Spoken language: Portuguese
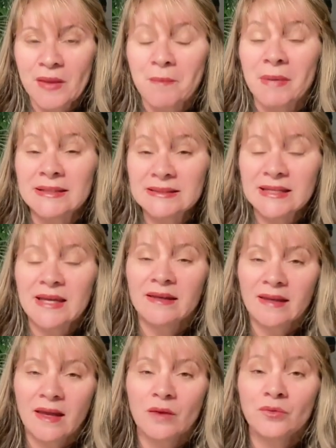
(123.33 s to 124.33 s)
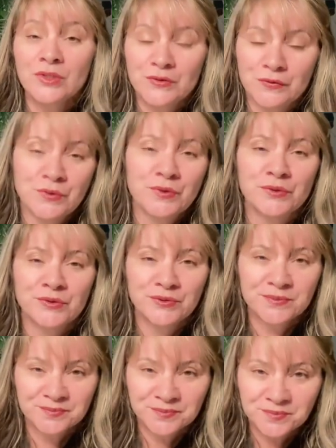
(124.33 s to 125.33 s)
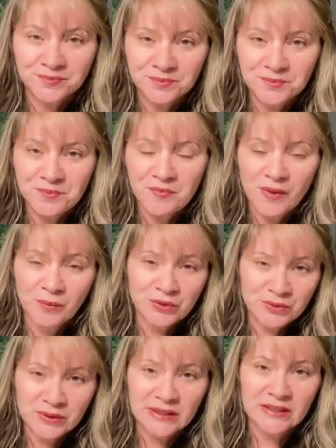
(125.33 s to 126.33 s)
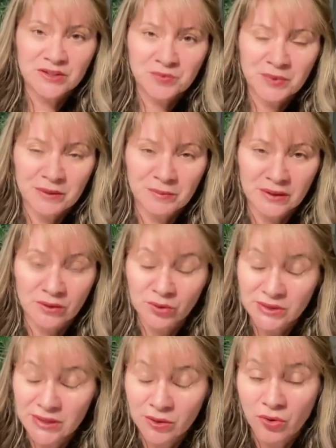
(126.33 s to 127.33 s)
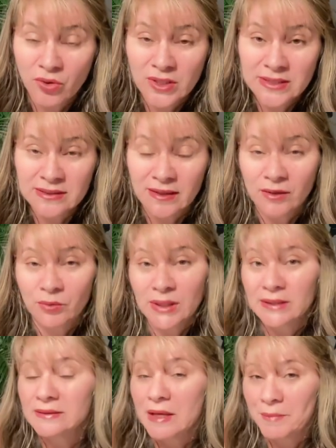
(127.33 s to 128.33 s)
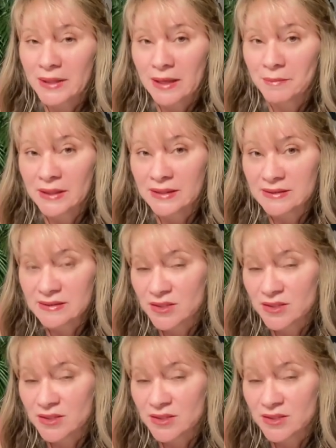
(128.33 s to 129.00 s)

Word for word: mas requer um esforço muito grande para mim. Outra coisa é o cantar parabéns.